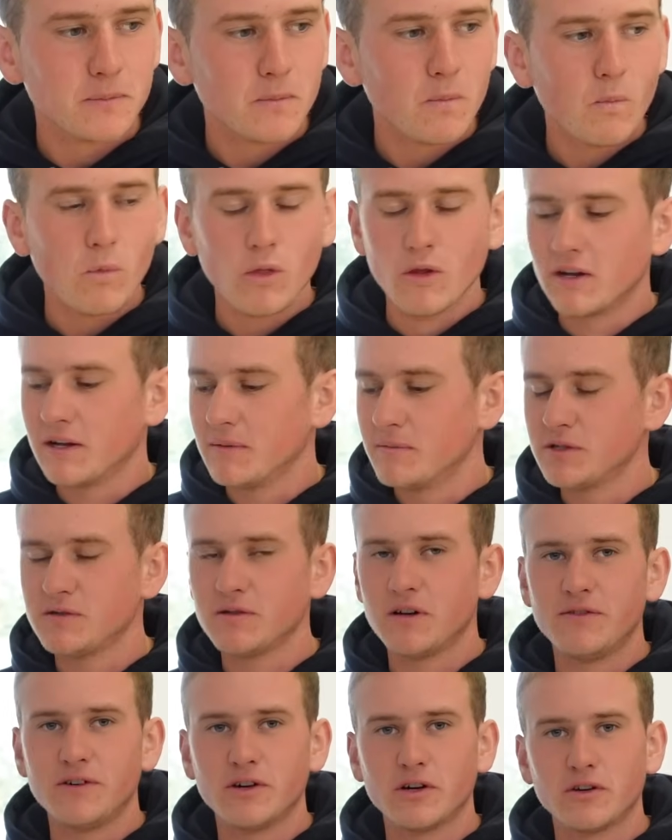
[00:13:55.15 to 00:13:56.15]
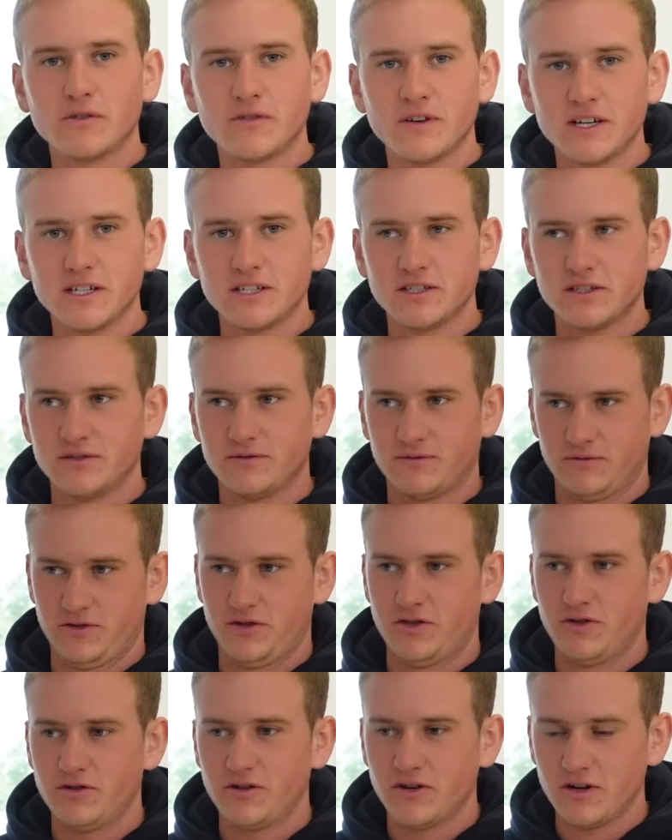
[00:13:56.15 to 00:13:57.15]
Und dann müssen wir auf der Rückfahrt
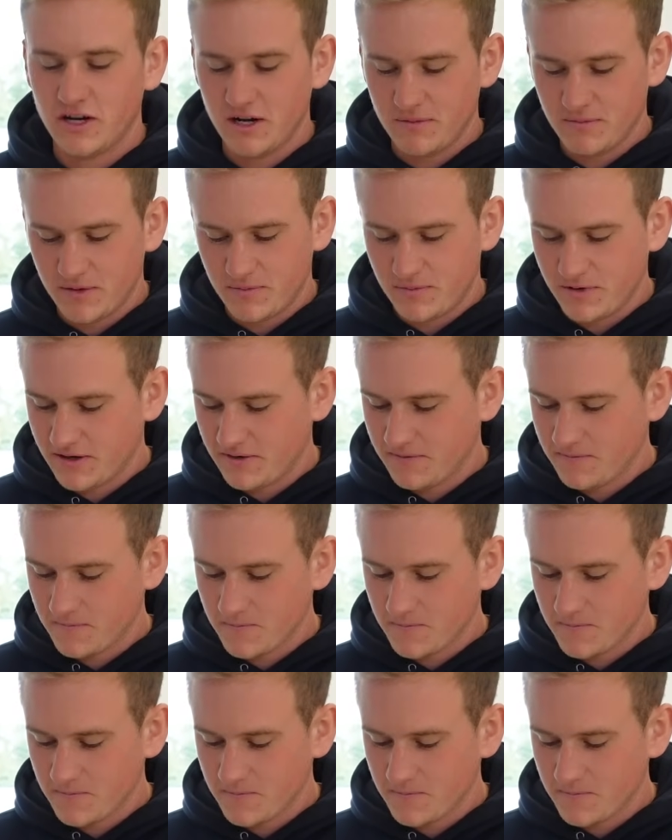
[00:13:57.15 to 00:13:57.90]
schön online mitbieten.